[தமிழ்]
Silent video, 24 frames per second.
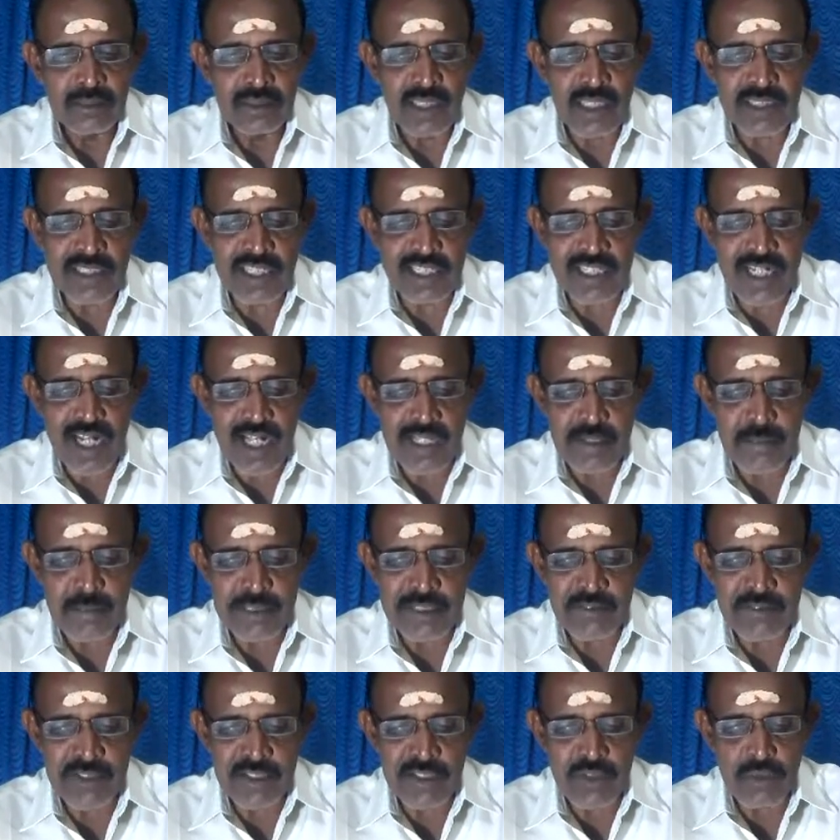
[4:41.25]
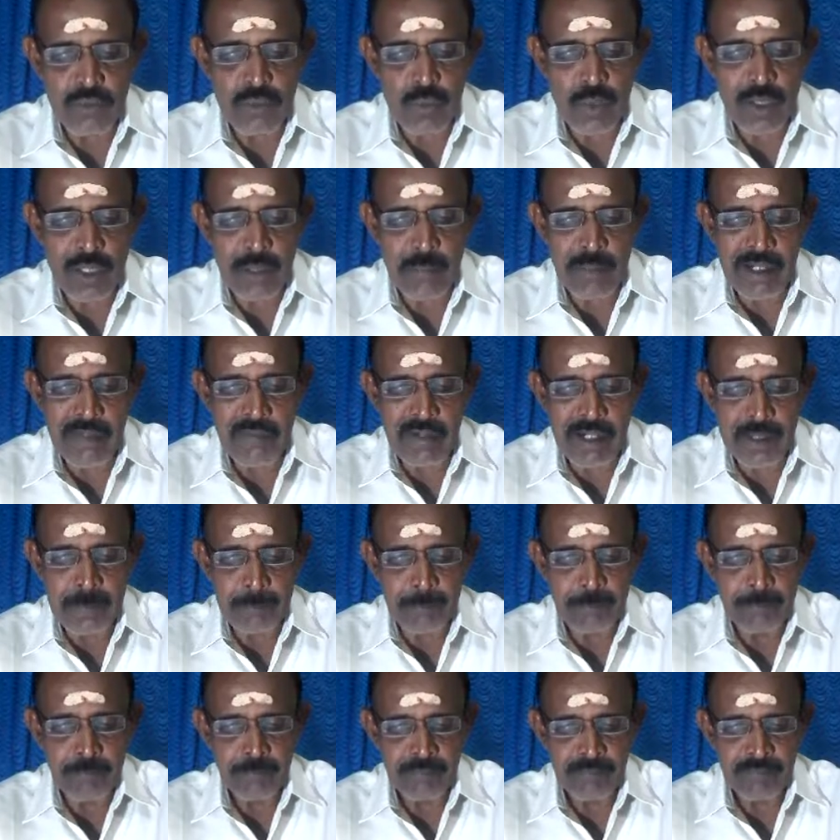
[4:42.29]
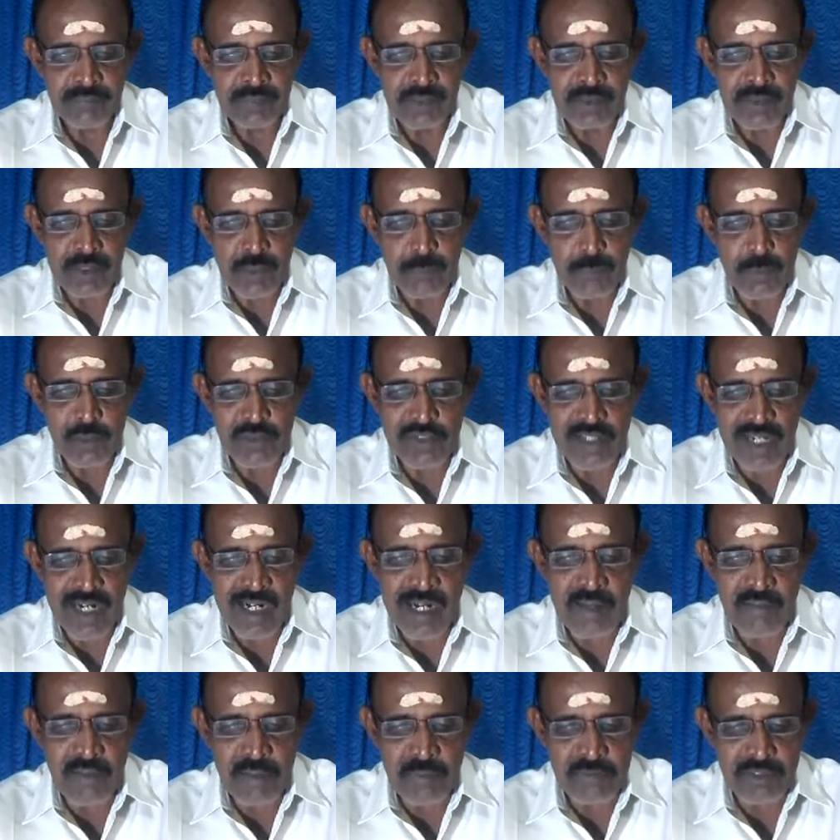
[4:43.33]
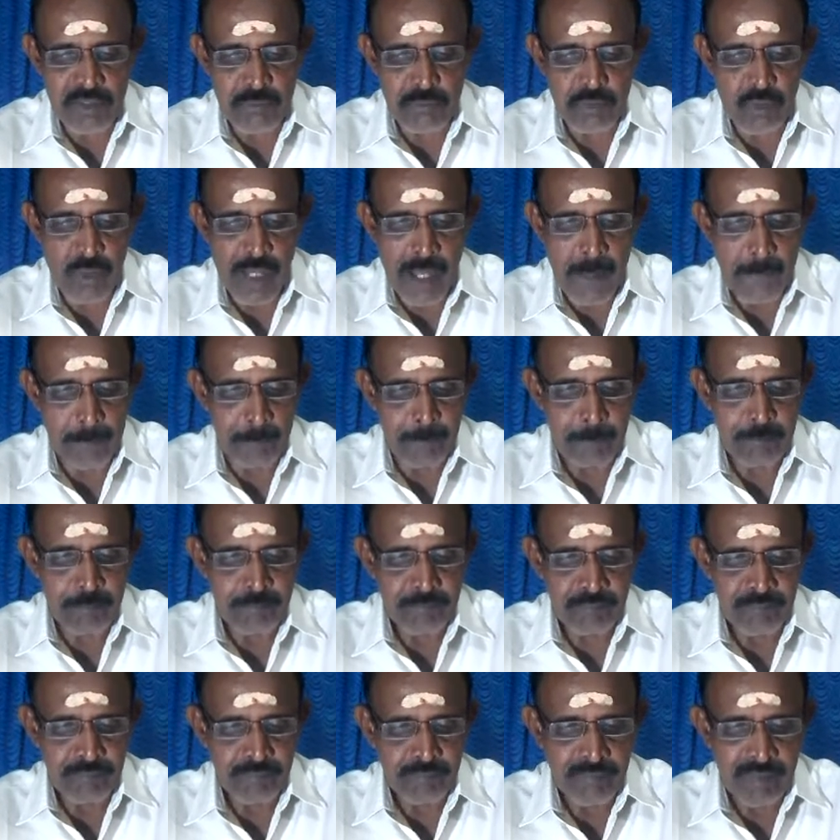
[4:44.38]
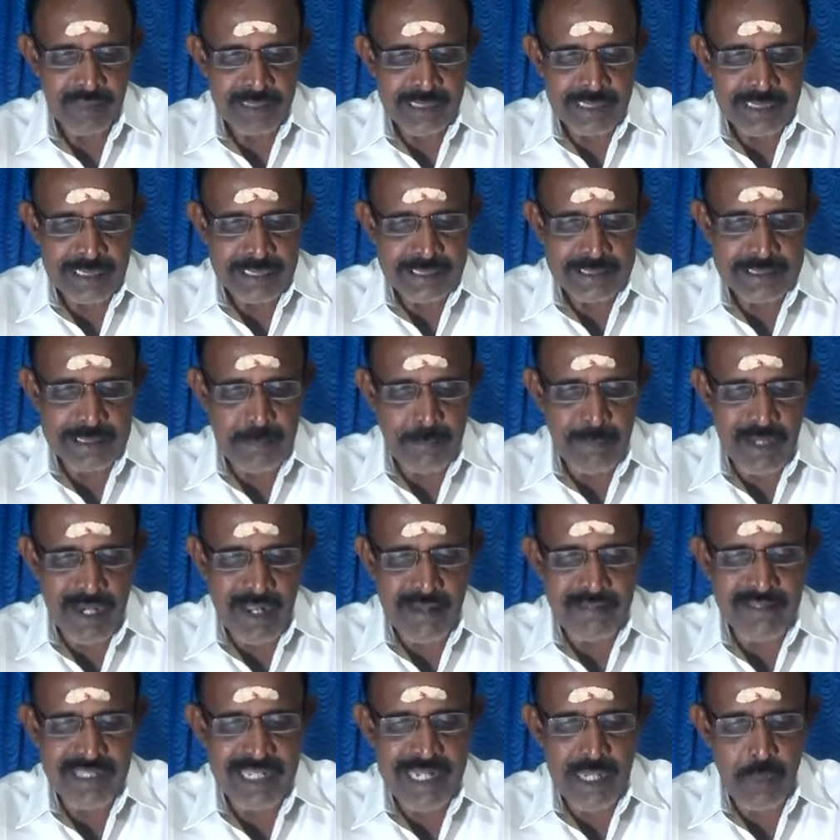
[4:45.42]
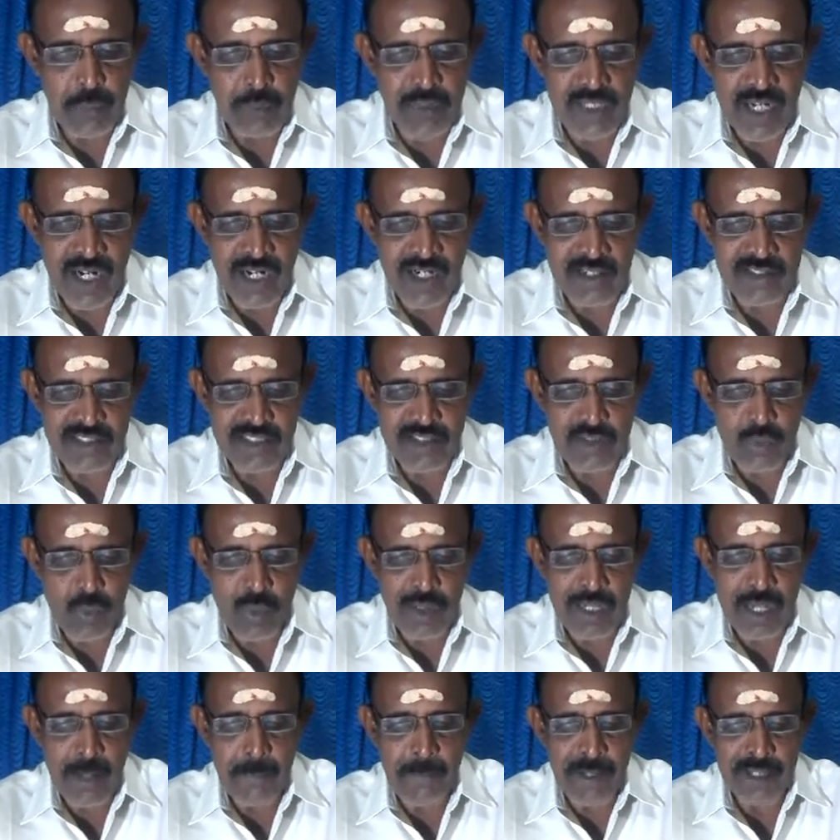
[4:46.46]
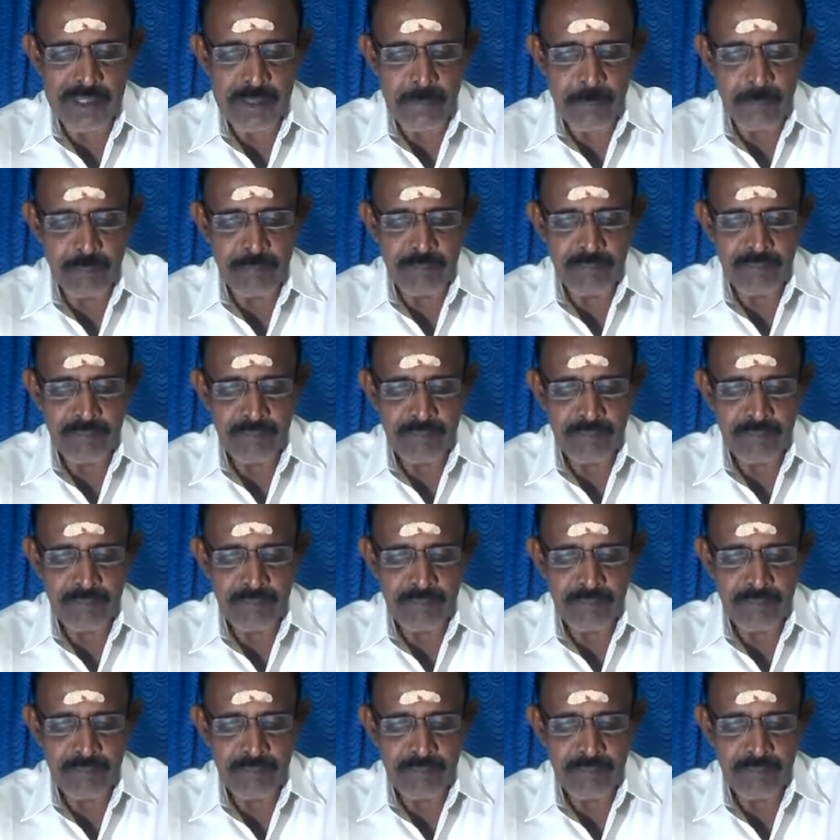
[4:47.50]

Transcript: நட்சத்திராதிபதி வந்து சுக்கர பகவான் புஷ்கர நவாம்சம் துலாம் சிம்மராசியிலே உத்தர நட்சத்திரம் ஒன்றாம் பாதம்